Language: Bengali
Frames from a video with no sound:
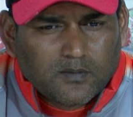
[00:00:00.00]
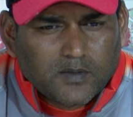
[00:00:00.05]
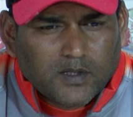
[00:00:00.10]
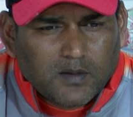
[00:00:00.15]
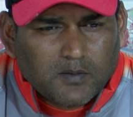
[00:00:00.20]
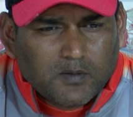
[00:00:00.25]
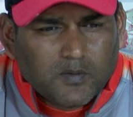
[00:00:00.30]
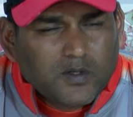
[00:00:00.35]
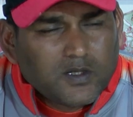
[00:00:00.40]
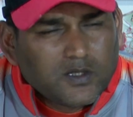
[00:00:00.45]
মানে
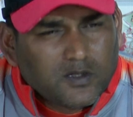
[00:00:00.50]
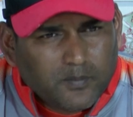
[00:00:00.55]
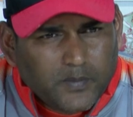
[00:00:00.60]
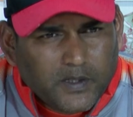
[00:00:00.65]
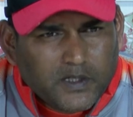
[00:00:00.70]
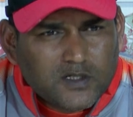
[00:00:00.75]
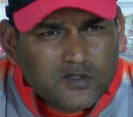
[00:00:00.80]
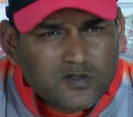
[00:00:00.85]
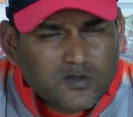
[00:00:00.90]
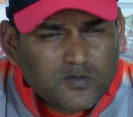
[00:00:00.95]
আমার মনে হয়
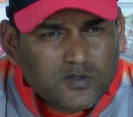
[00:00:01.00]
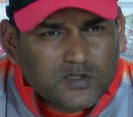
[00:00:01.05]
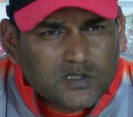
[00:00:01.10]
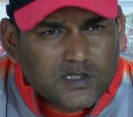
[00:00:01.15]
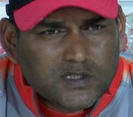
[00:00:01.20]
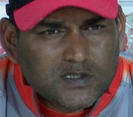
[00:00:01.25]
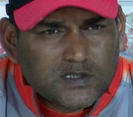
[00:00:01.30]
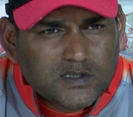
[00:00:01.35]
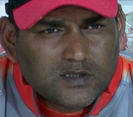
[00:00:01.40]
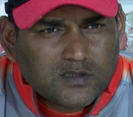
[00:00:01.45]
পেটে
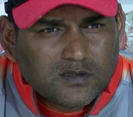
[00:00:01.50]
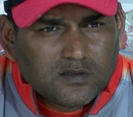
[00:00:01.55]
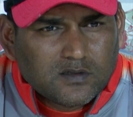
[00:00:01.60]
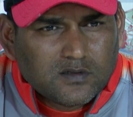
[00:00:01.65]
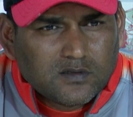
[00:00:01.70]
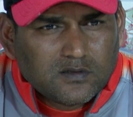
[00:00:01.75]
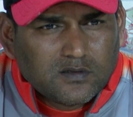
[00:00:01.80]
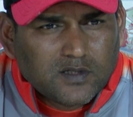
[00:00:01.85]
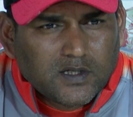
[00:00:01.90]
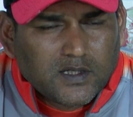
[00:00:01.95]
সমস্যা আছে
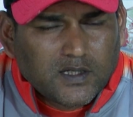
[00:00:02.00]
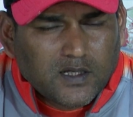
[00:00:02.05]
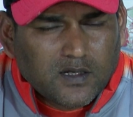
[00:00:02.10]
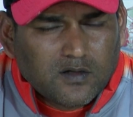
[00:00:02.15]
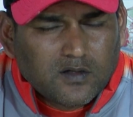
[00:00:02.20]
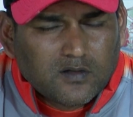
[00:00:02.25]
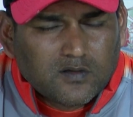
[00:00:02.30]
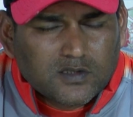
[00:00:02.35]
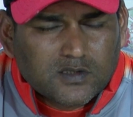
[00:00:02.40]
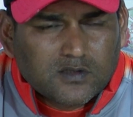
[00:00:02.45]
তো এই
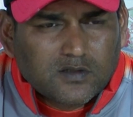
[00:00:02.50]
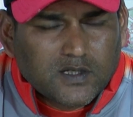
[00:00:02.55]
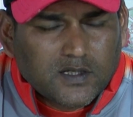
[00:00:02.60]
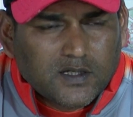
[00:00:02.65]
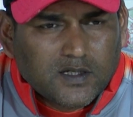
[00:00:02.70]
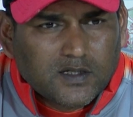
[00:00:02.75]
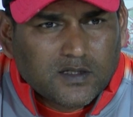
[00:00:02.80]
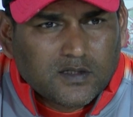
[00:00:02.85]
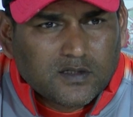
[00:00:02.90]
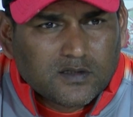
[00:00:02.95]
কারণেও আসলে
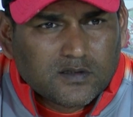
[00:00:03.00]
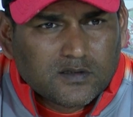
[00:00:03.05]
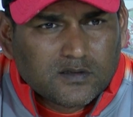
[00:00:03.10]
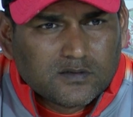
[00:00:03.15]
খেলেনি